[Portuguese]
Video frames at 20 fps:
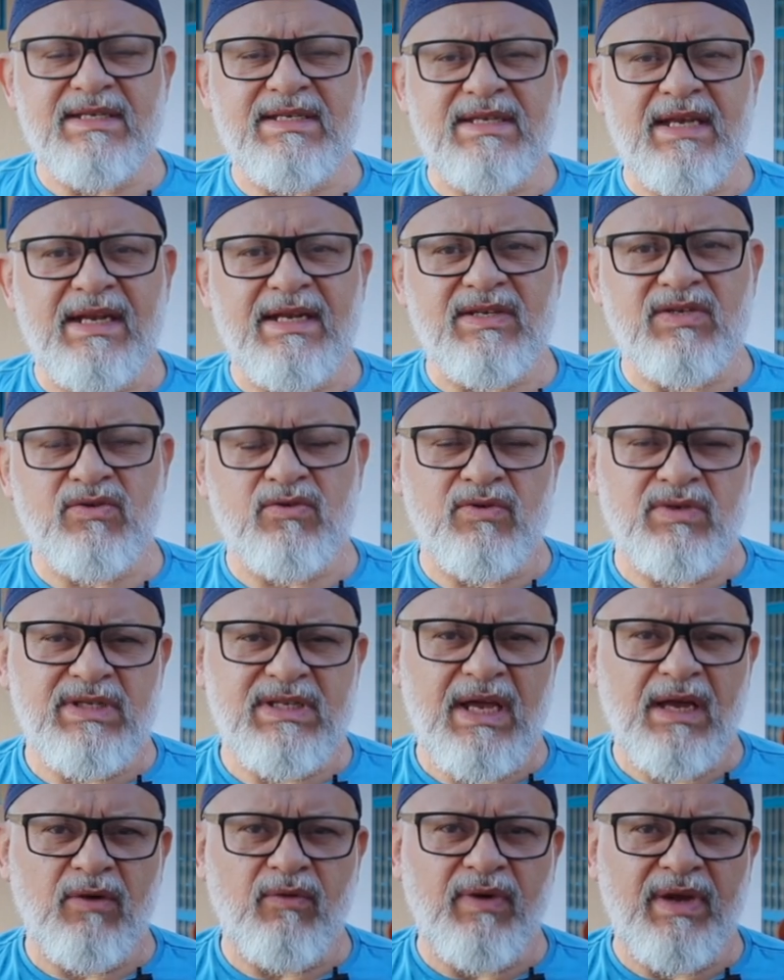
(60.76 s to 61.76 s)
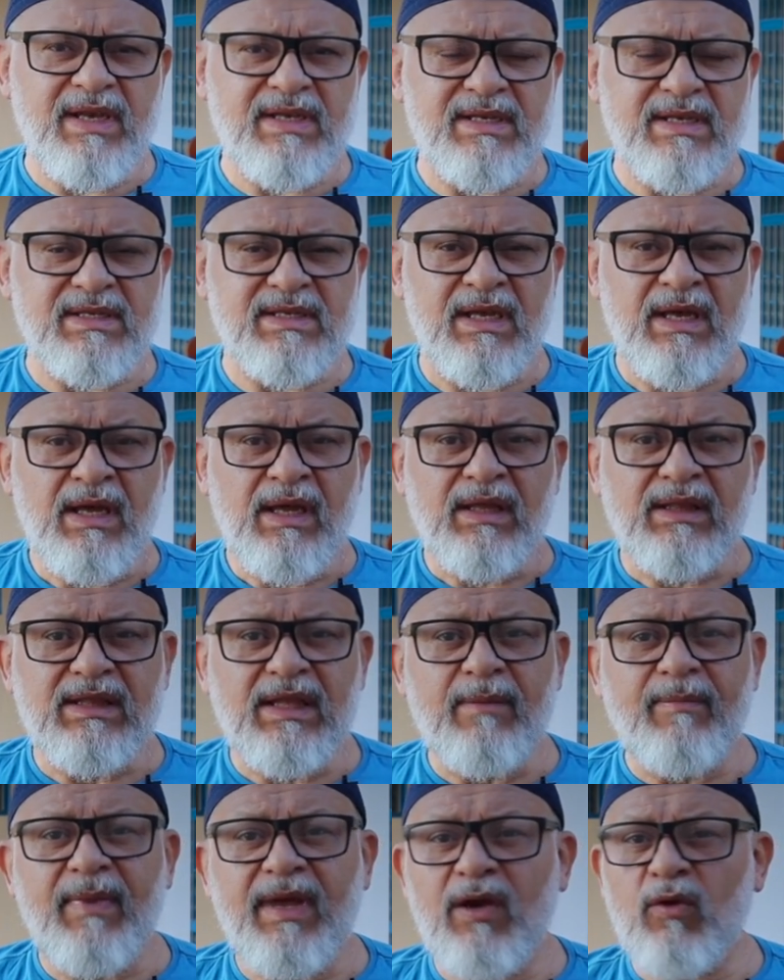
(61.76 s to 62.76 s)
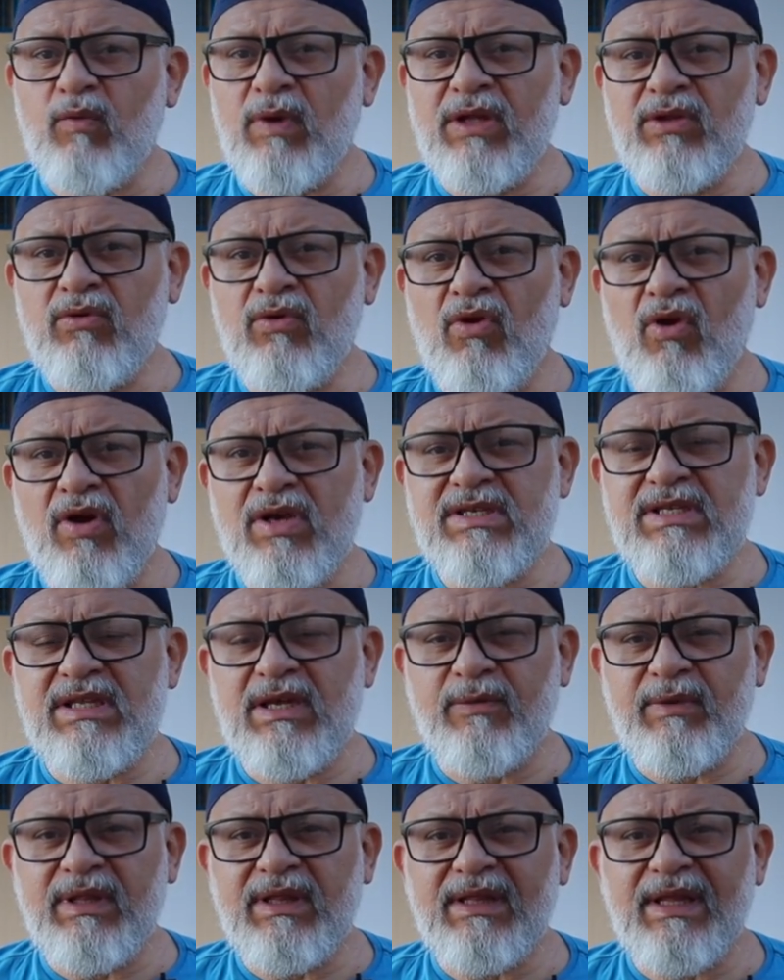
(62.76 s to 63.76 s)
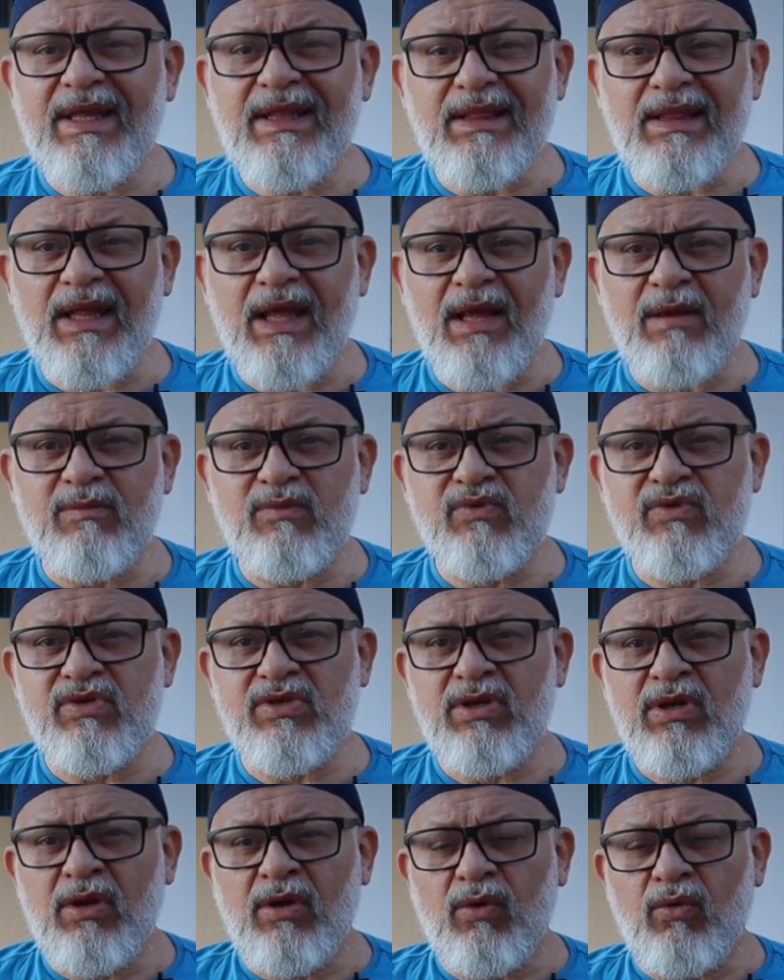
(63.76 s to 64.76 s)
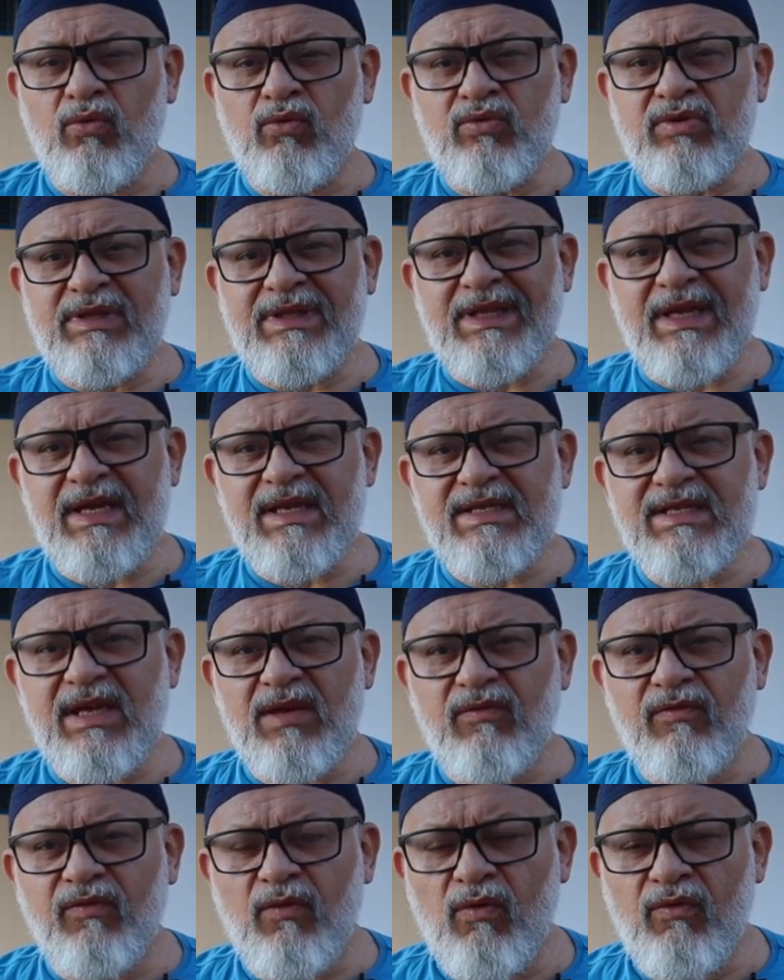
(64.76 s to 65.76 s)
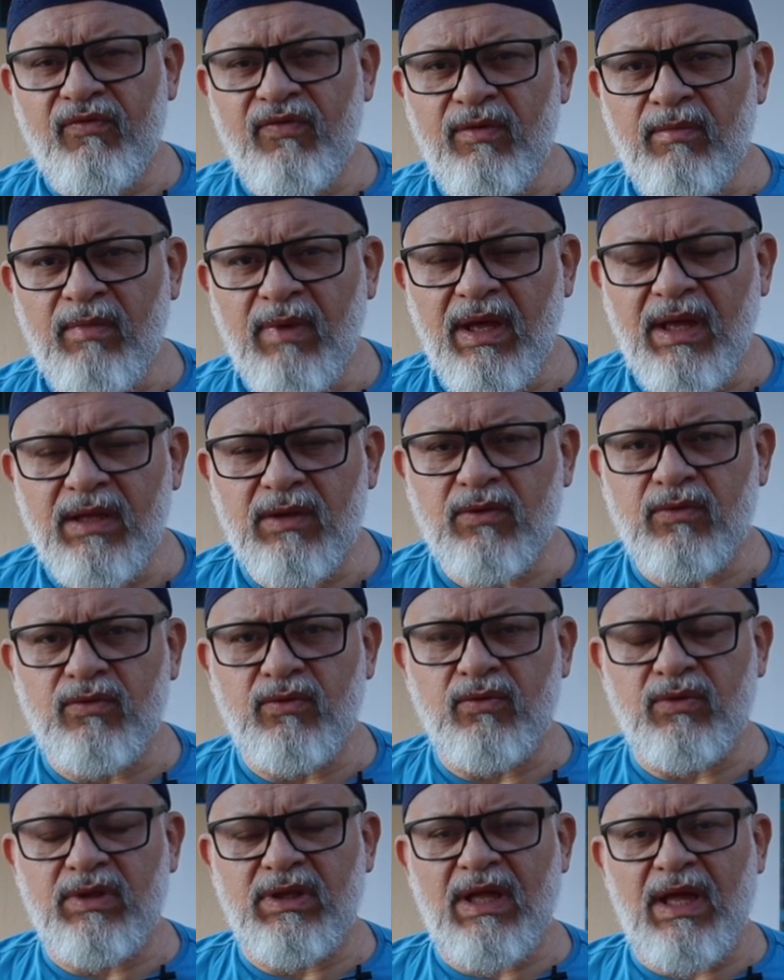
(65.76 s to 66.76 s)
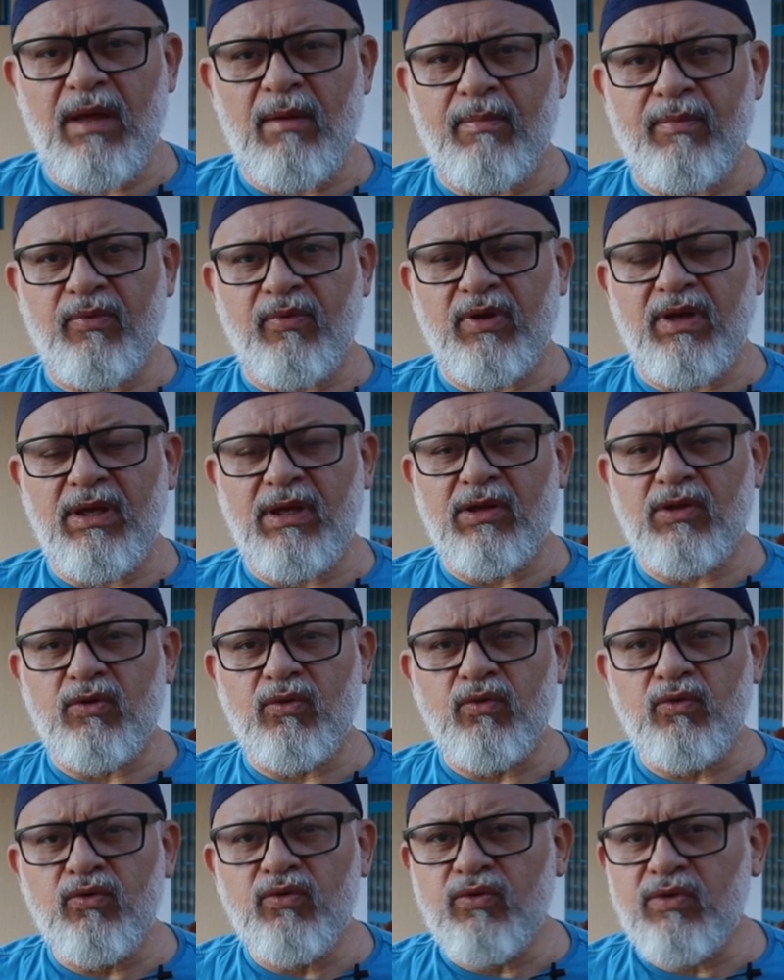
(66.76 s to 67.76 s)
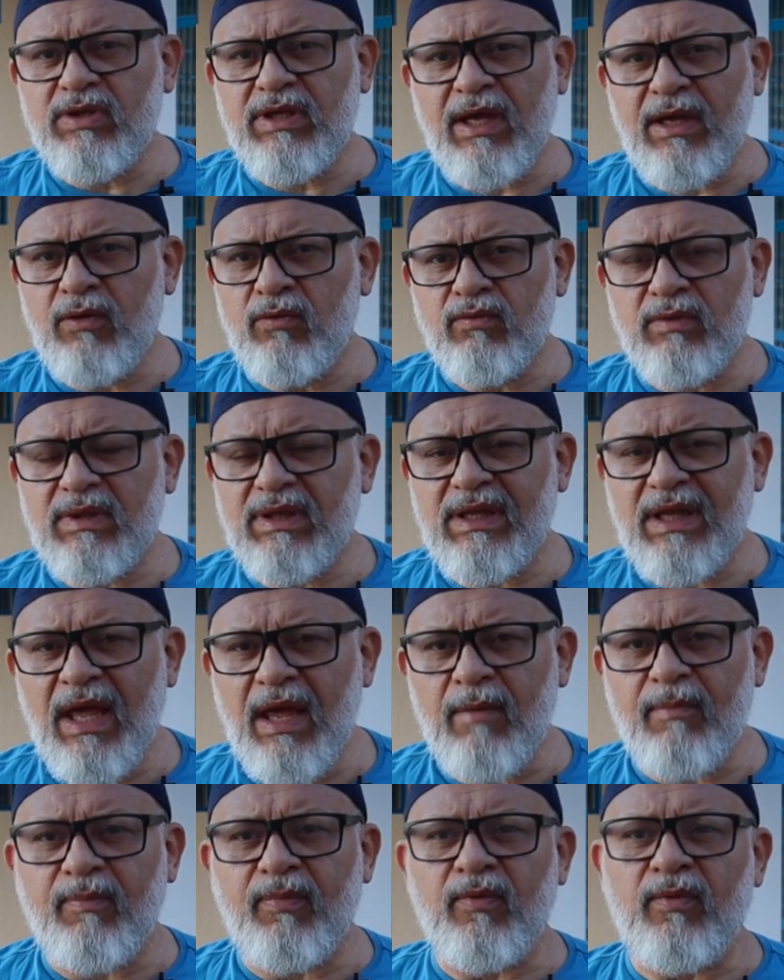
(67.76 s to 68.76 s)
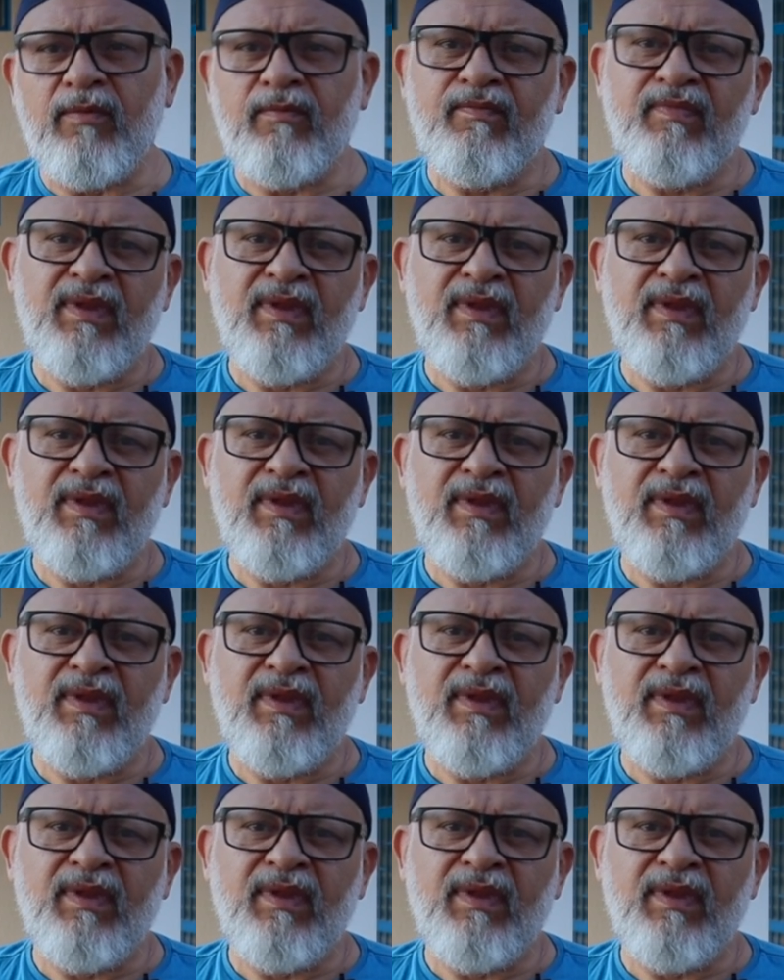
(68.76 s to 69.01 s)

sérias consequências. Também quando nós não entendemos o desenvolvimento do tempo, que tudo tem um tempo.